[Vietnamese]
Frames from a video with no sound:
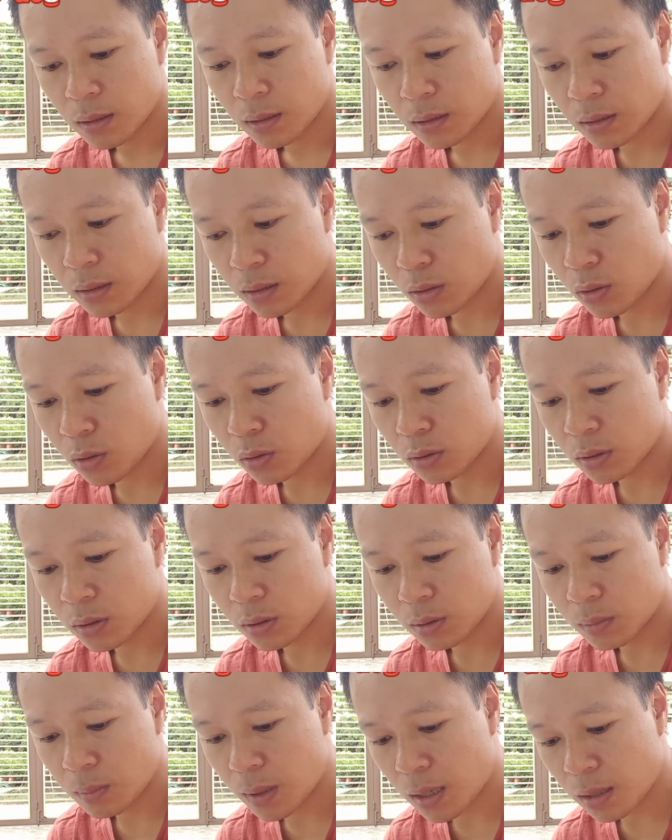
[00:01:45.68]
thì có
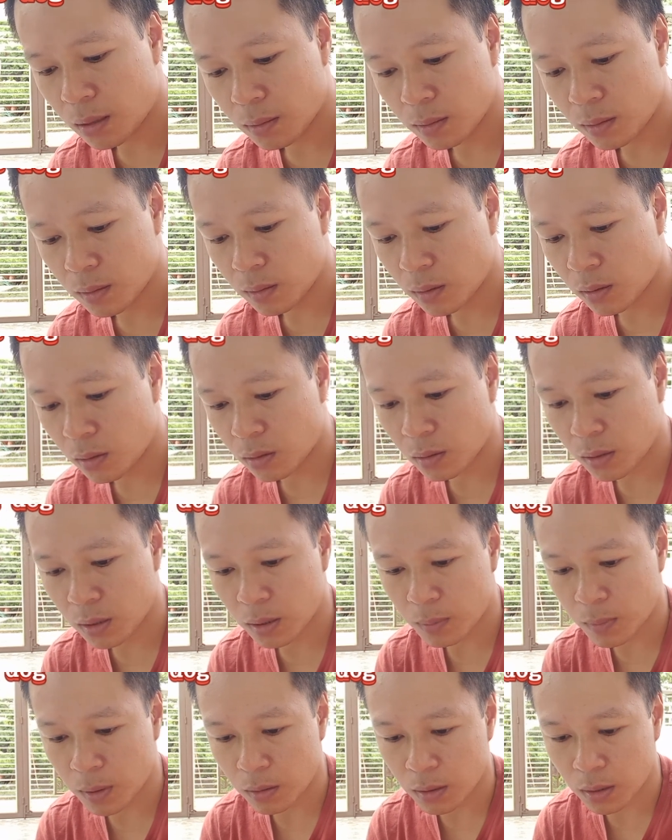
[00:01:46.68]
những bác à, hỏi
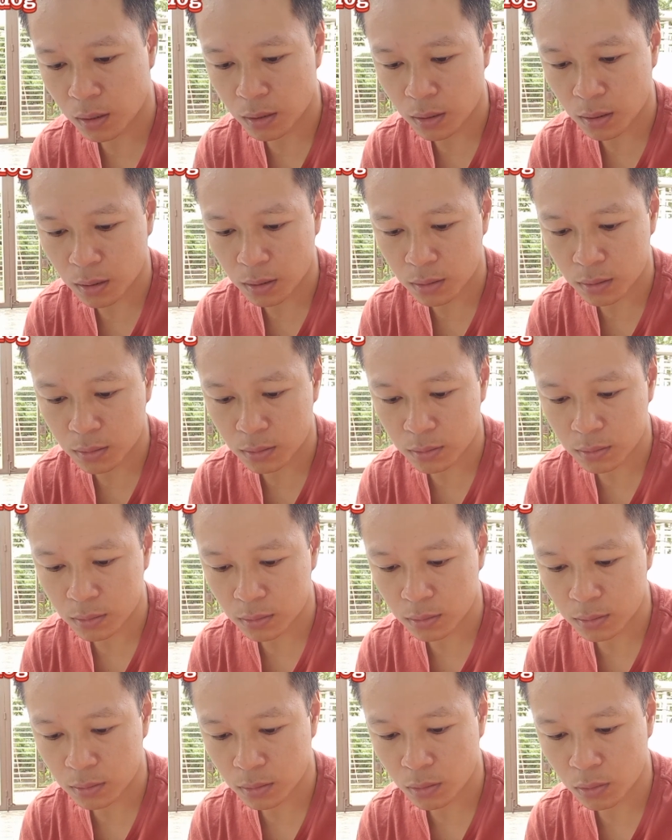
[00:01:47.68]
là bảo là
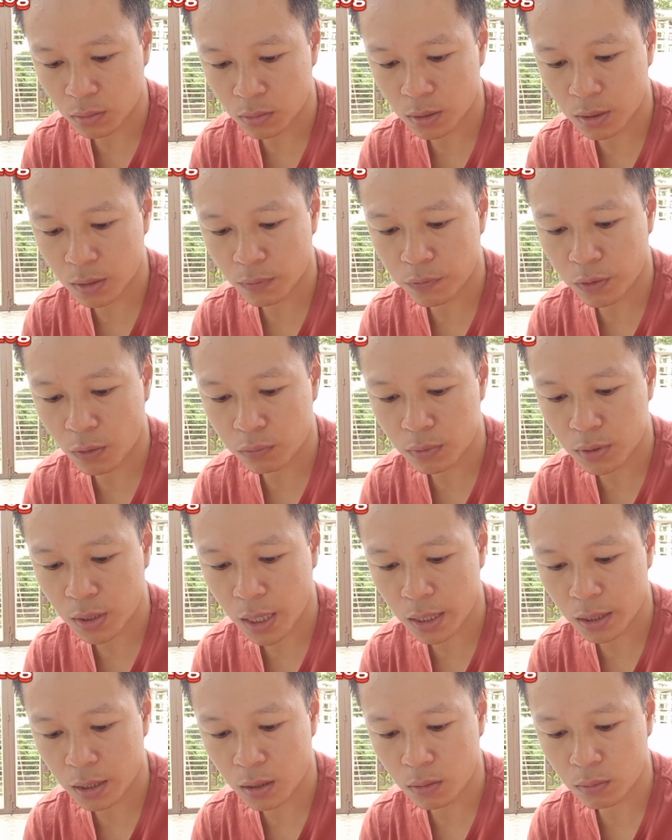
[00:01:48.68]
có tiêm phòng
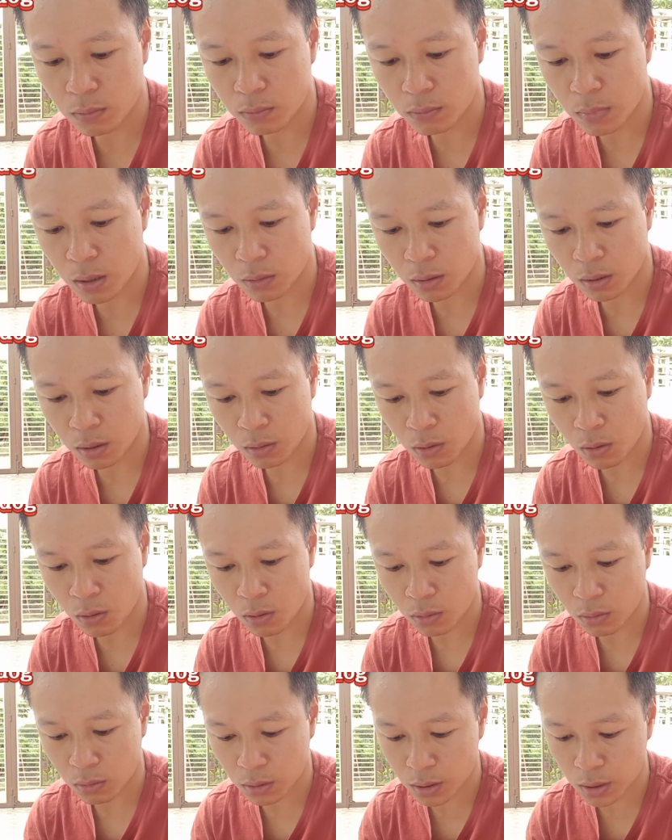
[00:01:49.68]
dại không bảo là
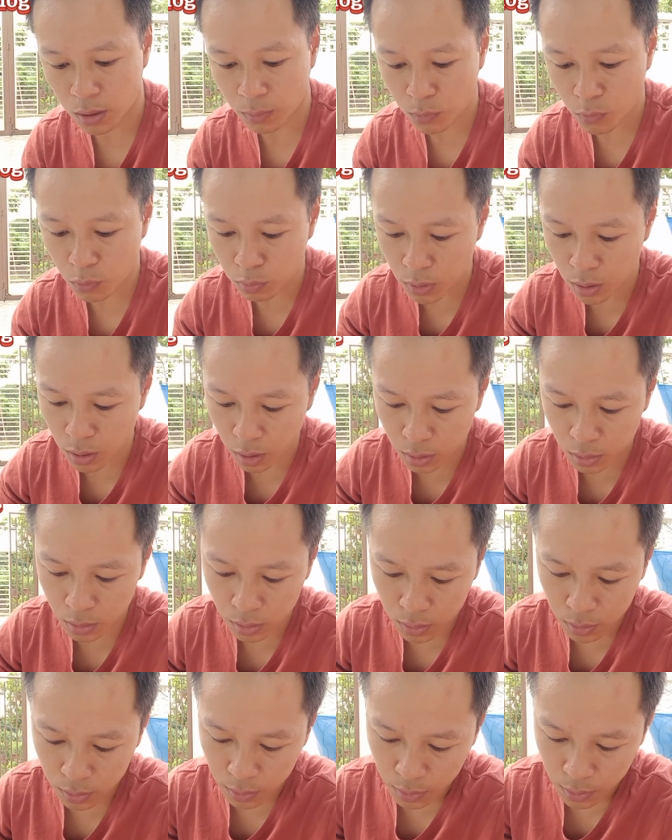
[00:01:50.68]
có tiêm cũng được
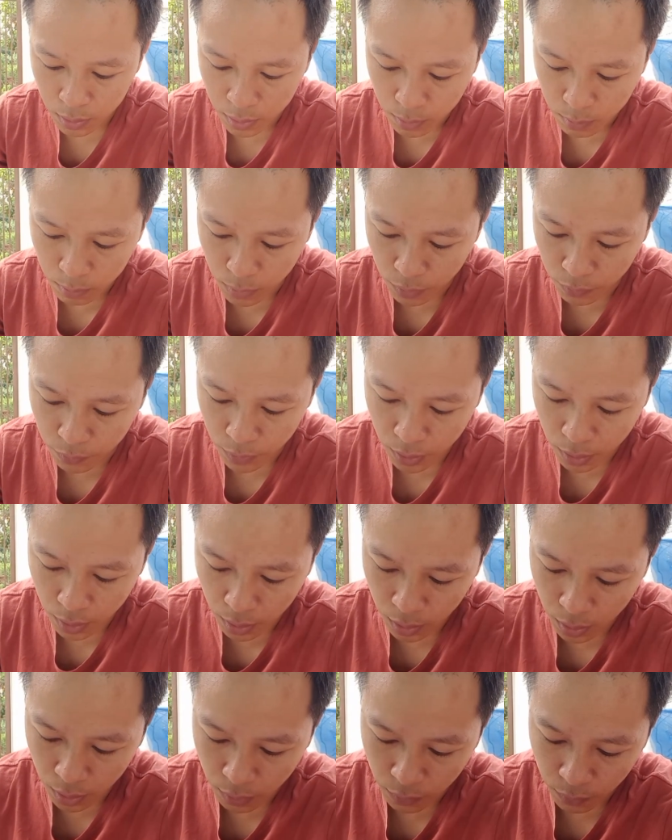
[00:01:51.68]
bởi vì
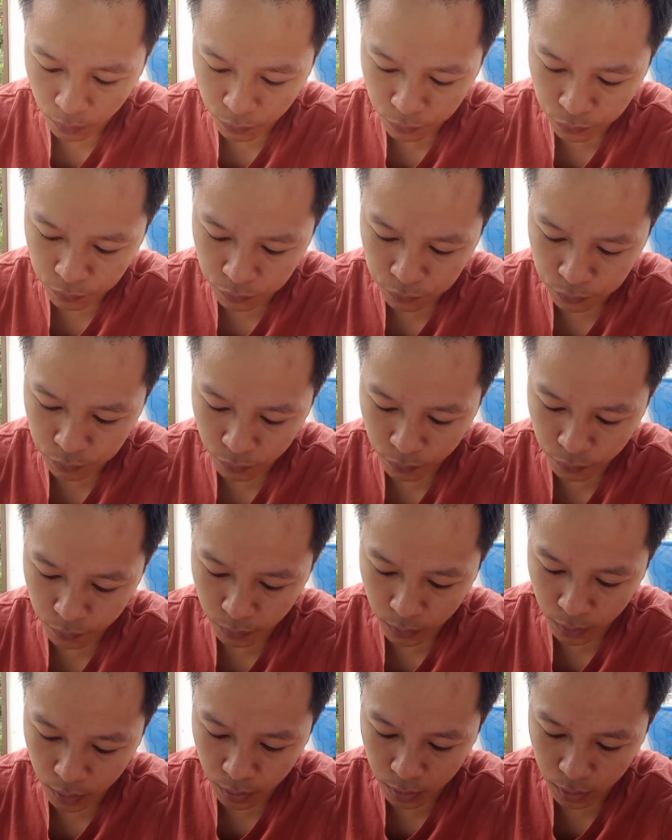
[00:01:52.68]
là
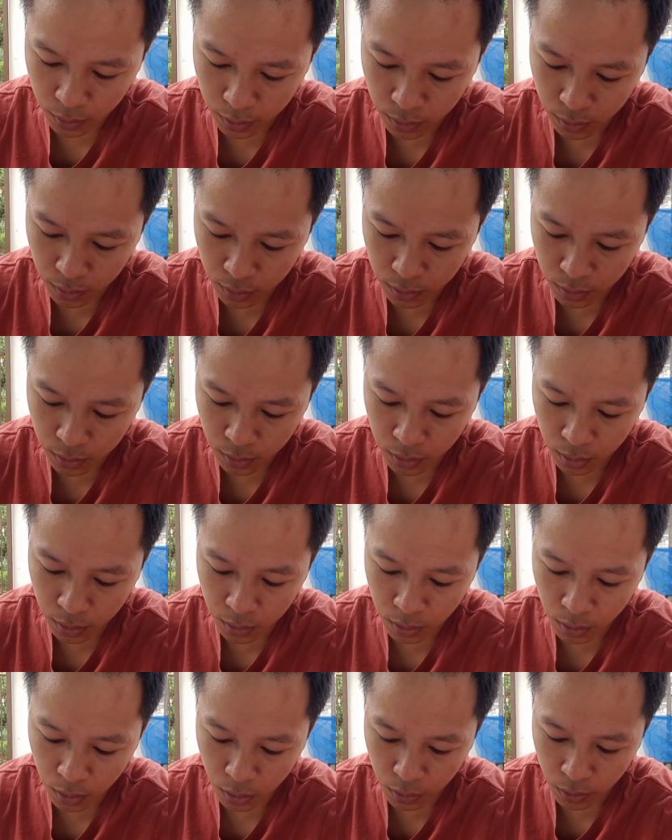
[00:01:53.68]
như
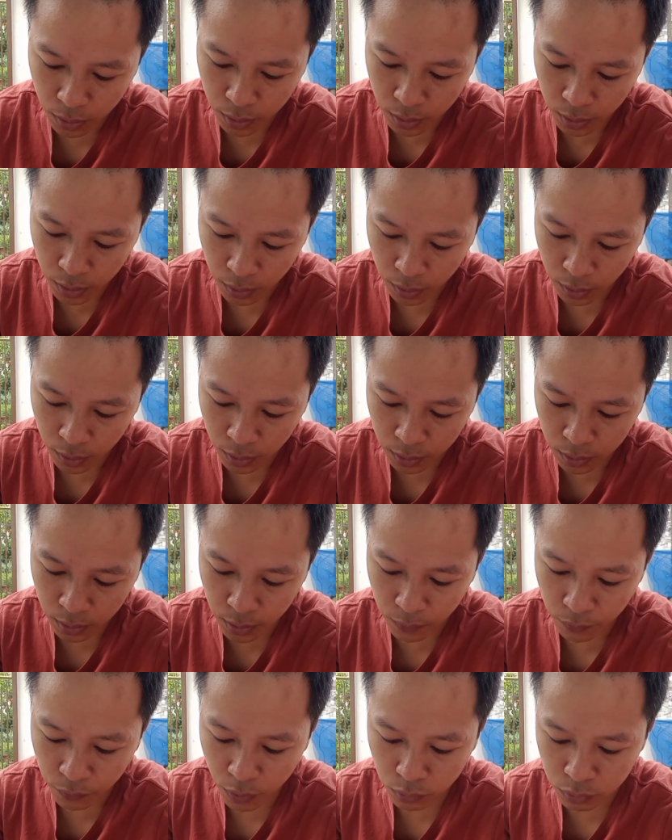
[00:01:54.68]
tớ hỏi là
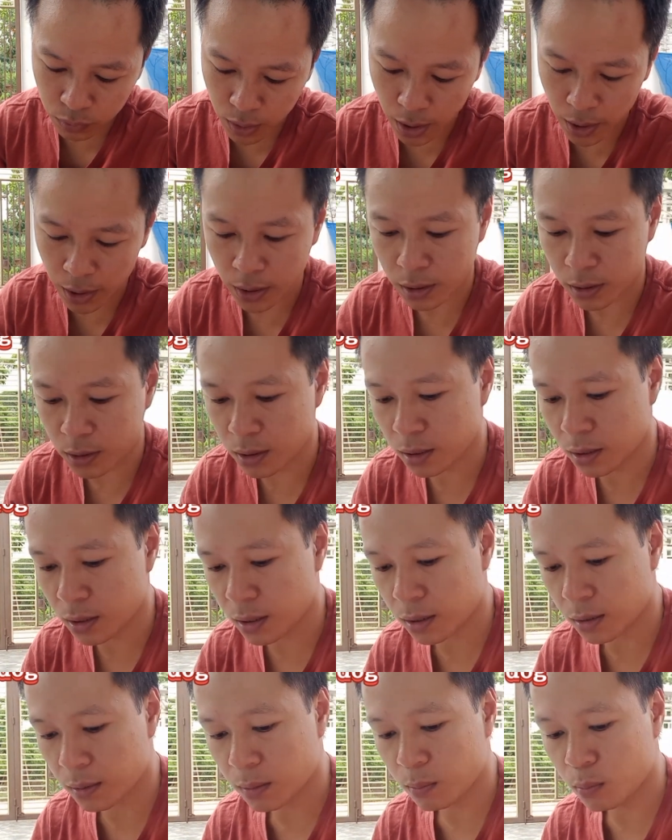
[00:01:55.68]
tiêm phòng dại này thì
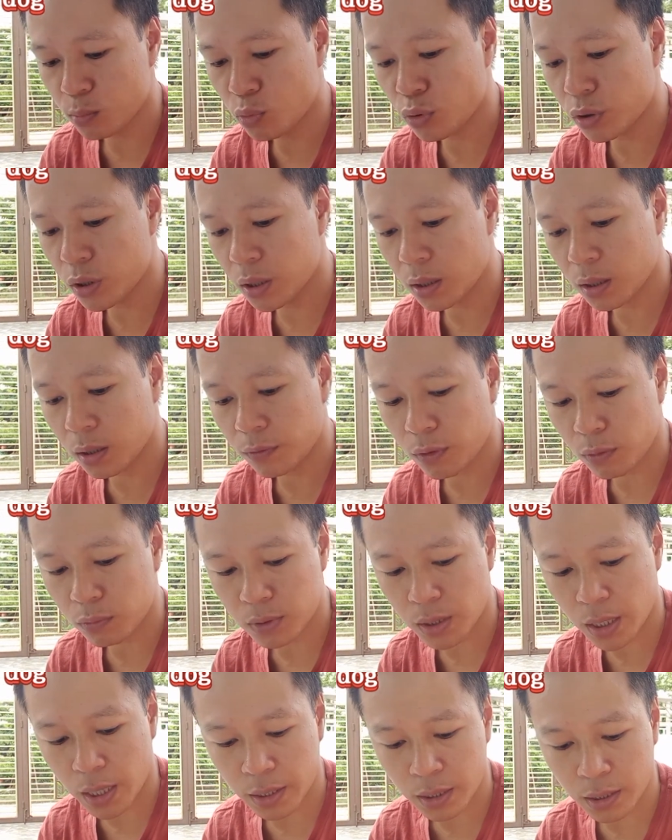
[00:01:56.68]
à, mũi
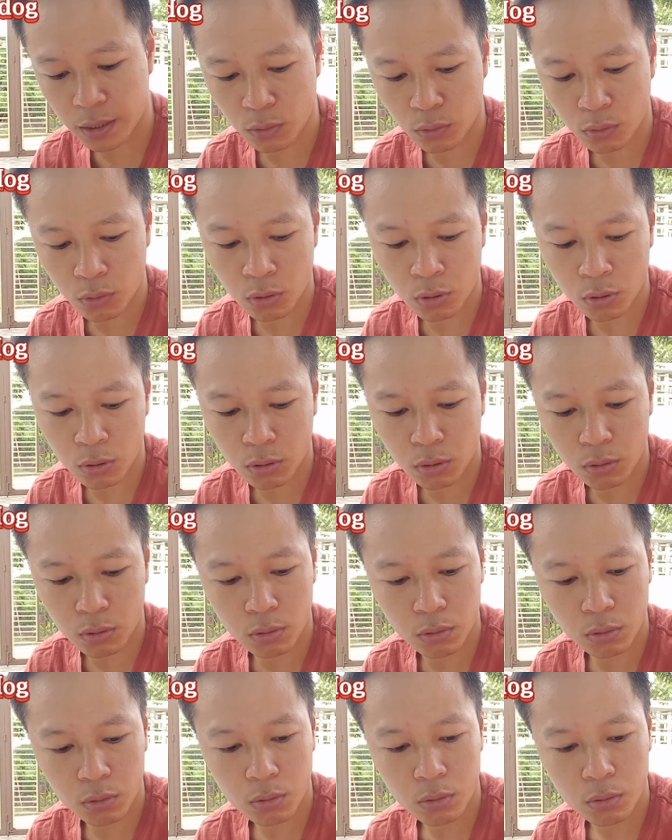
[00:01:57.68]
phòng dại này nó
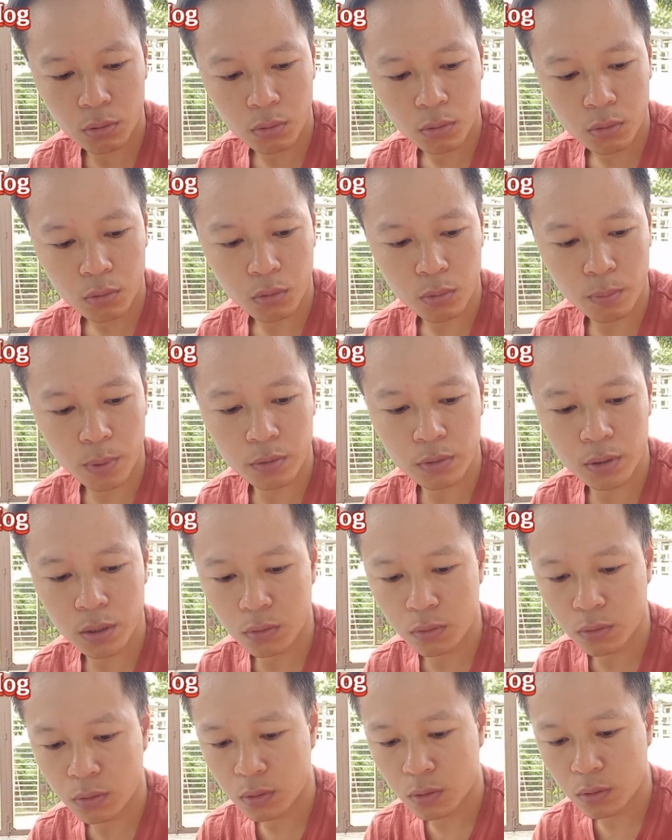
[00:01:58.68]
có có bao
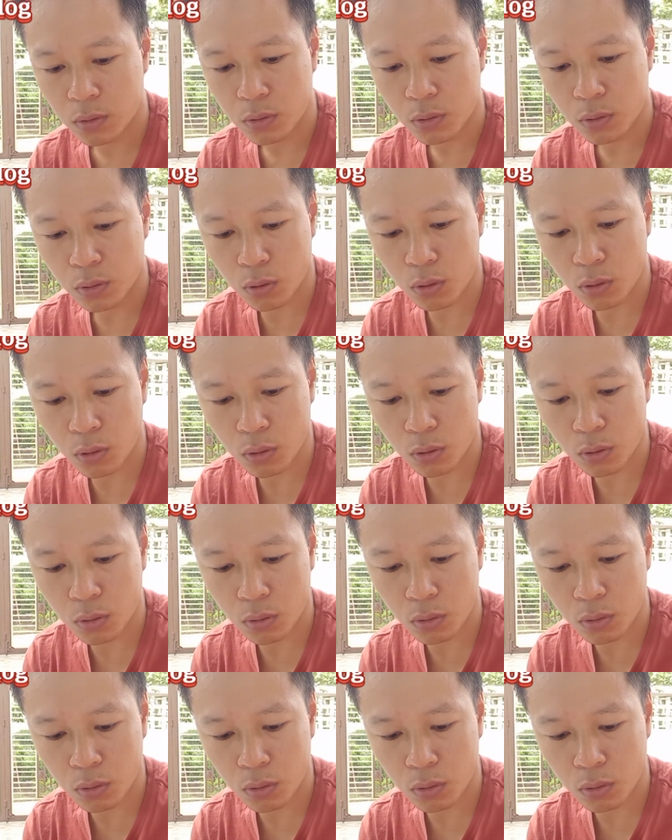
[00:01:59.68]
nhiêu nó có